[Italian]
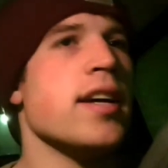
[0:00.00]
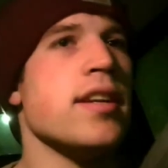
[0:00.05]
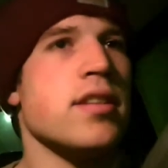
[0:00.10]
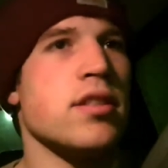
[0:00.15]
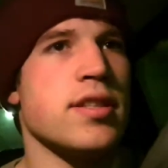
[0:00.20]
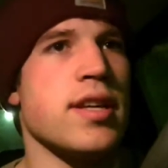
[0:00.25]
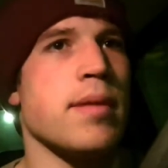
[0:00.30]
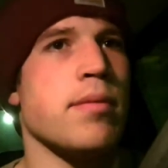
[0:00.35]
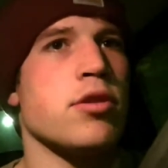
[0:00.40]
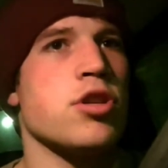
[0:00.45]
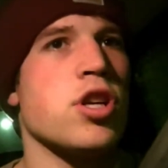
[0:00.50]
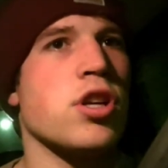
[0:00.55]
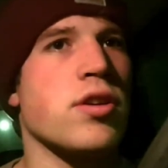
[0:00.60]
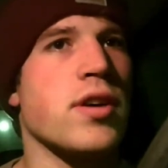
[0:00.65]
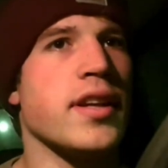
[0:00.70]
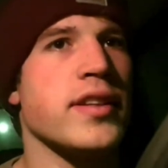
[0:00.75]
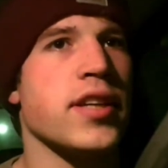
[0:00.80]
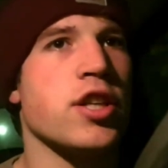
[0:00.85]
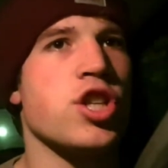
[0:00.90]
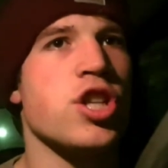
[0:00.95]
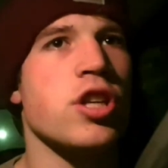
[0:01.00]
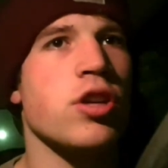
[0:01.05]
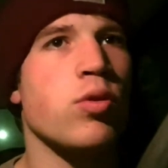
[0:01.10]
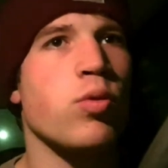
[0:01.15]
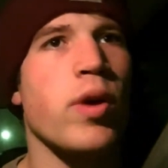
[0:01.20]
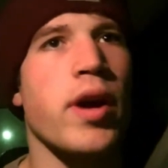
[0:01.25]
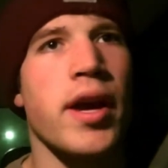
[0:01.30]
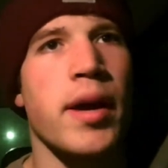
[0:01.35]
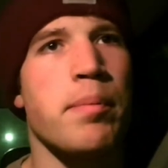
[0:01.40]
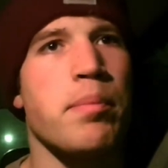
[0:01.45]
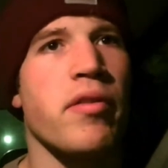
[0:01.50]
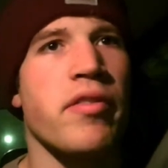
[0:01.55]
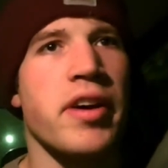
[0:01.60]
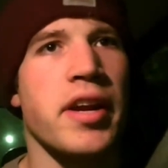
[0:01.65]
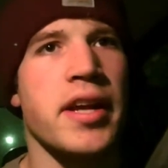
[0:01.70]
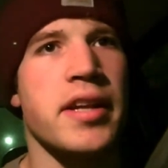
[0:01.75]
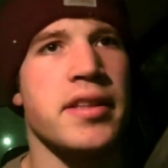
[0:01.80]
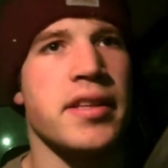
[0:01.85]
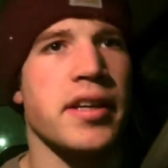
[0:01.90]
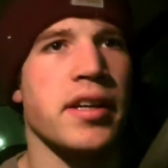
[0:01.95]
Se siamo circondati da 5
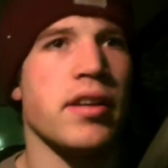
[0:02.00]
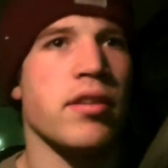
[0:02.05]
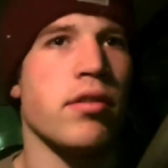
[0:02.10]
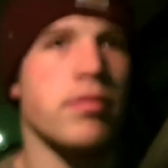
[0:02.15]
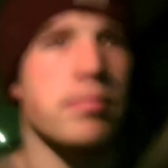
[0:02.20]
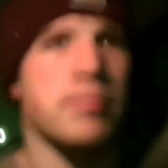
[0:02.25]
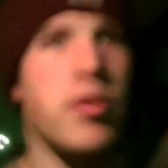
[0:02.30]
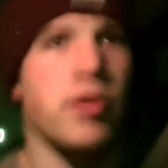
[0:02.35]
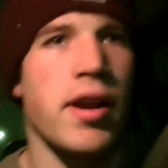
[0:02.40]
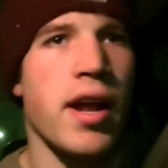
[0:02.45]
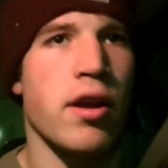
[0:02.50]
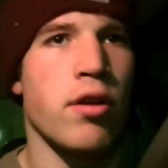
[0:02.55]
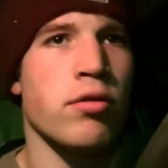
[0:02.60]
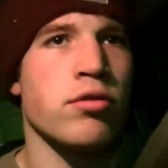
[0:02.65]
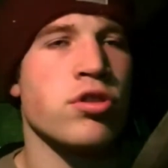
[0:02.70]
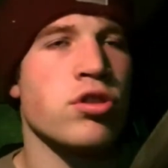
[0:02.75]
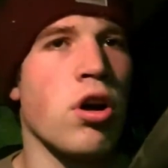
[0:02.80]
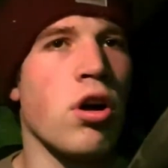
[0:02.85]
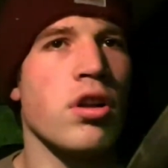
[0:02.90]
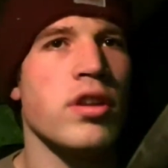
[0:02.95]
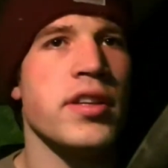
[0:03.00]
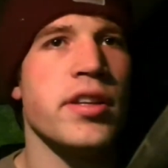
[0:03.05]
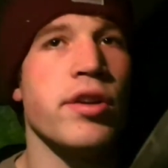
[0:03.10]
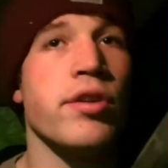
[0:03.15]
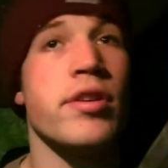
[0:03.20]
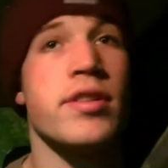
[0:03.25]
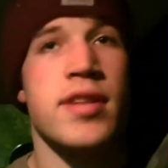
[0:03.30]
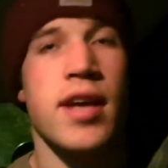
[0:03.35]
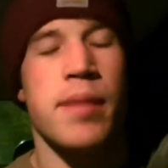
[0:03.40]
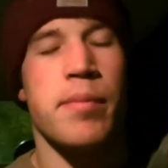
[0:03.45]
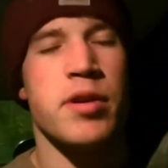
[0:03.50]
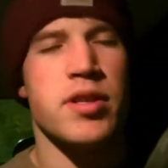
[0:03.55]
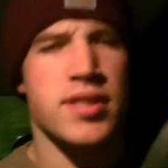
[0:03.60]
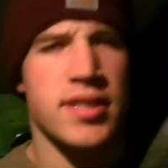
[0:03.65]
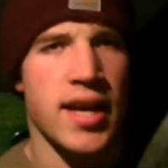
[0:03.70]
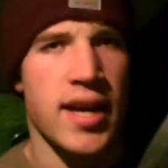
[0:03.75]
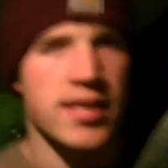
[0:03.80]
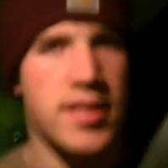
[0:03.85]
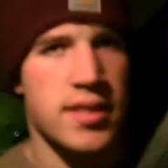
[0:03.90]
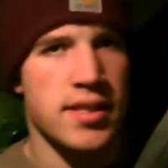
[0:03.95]
poveretti che non, non hanno soldi, noi saremo i
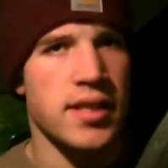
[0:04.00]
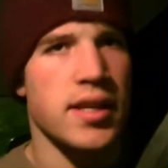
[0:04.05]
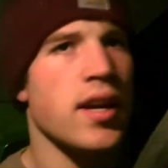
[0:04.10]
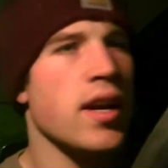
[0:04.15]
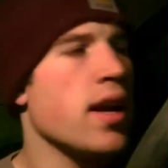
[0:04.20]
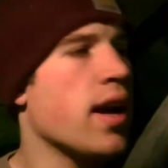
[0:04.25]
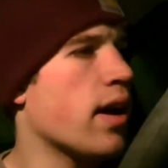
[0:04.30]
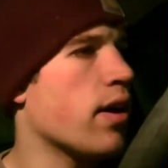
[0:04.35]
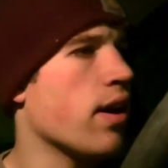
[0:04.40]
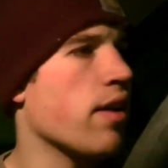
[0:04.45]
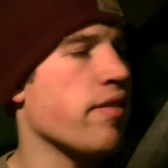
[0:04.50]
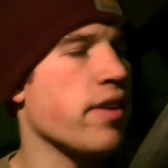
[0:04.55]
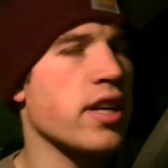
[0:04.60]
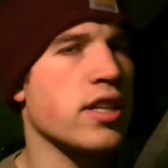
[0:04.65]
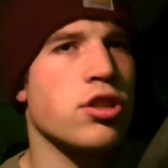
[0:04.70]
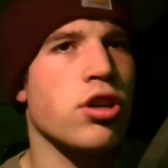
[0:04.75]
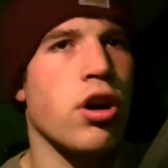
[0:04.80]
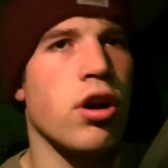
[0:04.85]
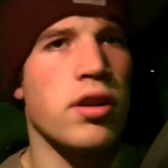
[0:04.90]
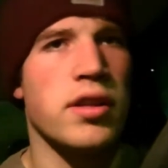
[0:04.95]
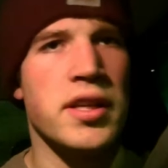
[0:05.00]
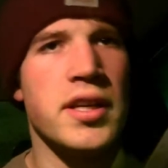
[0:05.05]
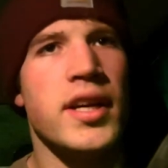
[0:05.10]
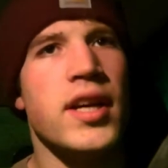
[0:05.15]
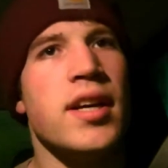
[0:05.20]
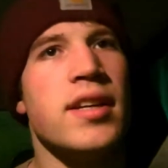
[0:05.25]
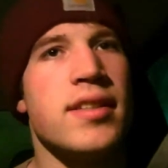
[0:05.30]
sesti non avere soldi.